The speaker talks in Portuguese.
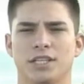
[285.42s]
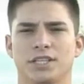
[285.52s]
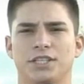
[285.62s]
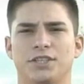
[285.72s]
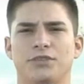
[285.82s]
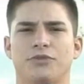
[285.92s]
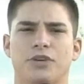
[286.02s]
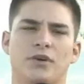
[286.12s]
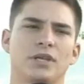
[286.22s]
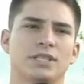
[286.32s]
a gente
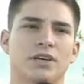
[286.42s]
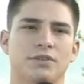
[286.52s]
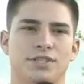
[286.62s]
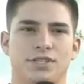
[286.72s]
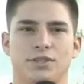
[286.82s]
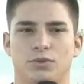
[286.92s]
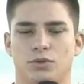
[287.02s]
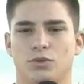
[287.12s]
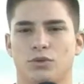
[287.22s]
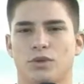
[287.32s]
frequentava assim
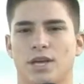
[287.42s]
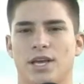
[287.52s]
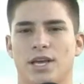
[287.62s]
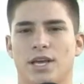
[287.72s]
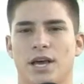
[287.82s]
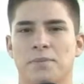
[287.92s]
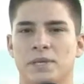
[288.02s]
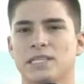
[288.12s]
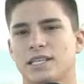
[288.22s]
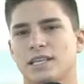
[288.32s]
os, é, a
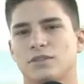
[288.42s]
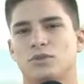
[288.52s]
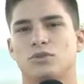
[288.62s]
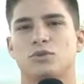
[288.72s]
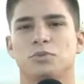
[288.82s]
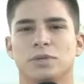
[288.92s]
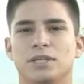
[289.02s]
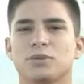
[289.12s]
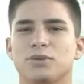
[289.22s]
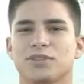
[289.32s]
missa né, dos
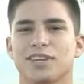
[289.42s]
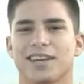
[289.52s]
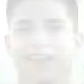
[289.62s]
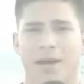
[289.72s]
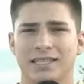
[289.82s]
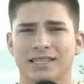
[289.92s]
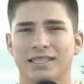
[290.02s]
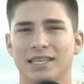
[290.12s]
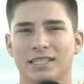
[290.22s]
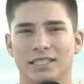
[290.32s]
domingos, mas
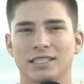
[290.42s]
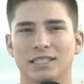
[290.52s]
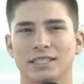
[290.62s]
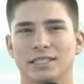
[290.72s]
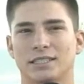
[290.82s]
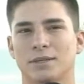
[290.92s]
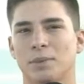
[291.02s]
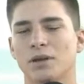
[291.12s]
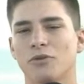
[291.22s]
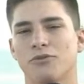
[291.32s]
assim a gente
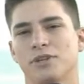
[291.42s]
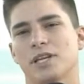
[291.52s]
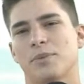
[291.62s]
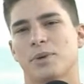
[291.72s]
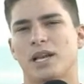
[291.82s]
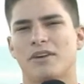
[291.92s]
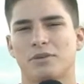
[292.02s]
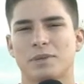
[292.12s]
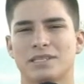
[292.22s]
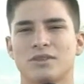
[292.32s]
também ouvia a
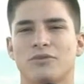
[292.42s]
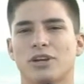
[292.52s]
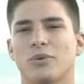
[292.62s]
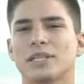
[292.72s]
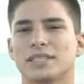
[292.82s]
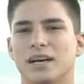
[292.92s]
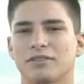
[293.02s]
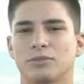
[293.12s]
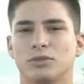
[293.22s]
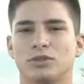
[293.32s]
palavra, mas não
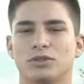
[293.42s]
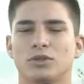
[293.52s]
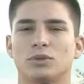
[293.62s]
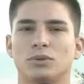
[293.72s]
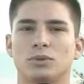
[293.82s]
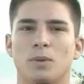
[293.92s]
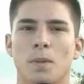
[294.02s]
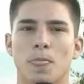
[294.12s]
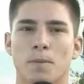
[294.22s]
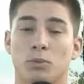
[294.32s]
frequentava muito, não
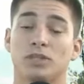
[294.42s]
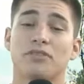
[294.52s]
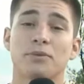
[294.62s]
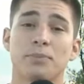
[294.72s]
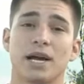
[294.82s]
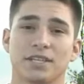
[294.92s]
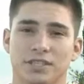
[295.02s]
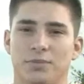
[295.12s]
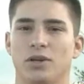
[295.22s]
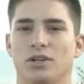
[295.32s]
botava em
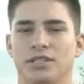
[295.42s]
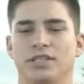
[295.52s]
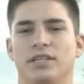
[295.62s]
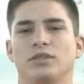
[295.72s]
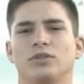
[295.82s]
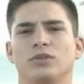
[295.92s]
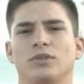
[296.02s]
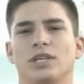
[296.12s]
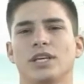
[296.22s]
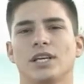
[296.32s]
prática, melhor dizendo,
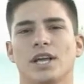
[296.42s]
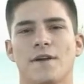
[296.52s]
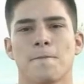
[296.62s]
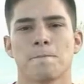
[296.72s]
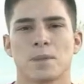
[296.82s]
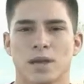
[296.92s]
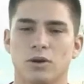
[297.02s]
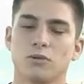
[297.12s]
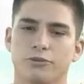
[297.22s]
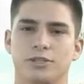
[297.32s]
tudo que
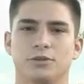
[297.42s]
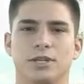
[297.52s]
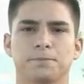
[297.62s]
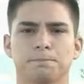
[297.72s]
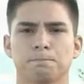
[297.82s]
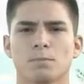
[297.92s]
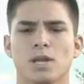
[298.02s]
era ouvido, né?